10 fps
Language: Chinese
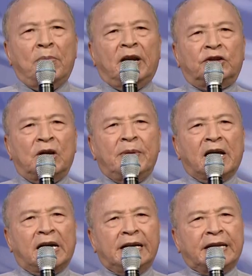们的生
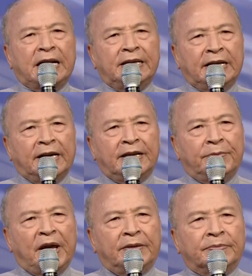命可以在你的里
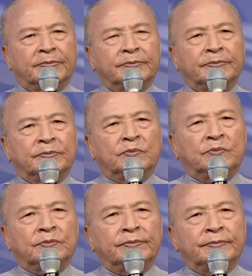面，而且
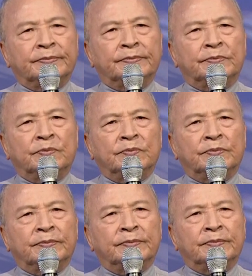我们的生命
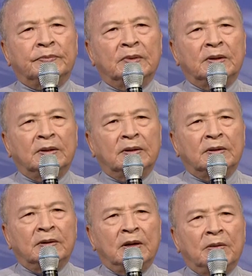可以在你的
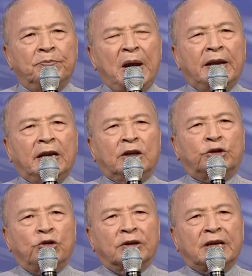里面被你
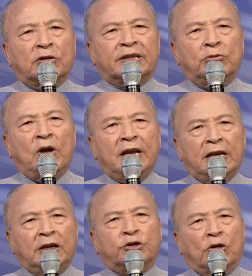塑造成为
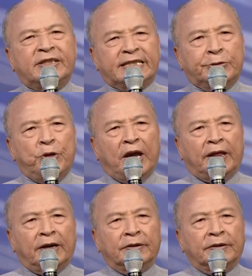你所喜悦的，